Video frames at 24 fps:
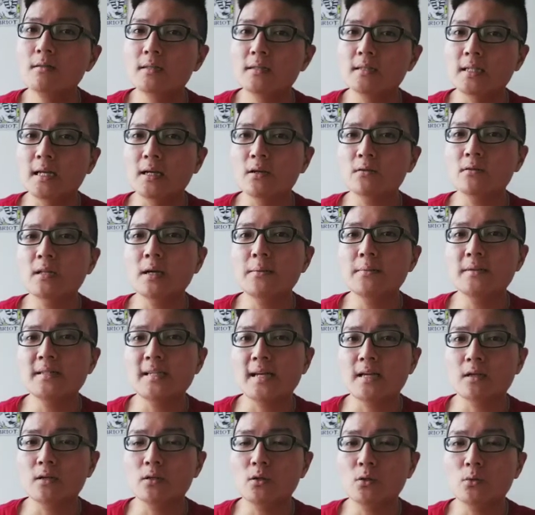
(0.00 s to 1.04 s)
然后他们
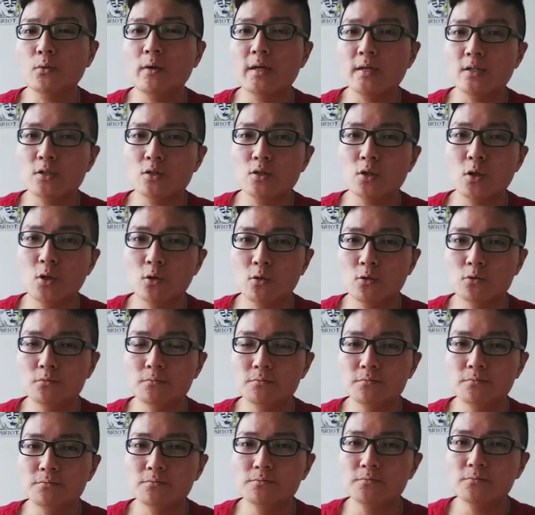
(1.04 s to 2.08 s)
两个对
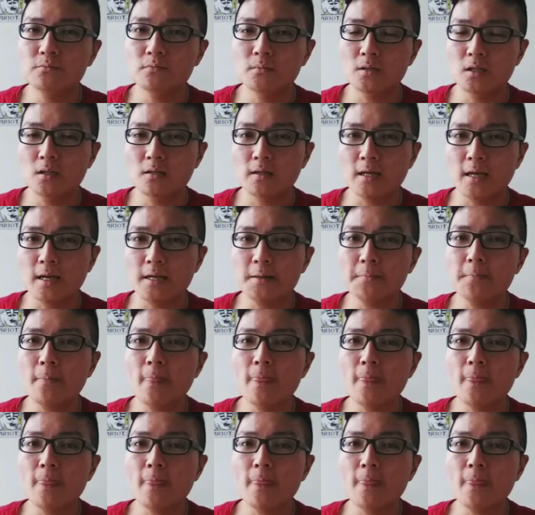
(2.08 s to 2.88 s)
冲，OK。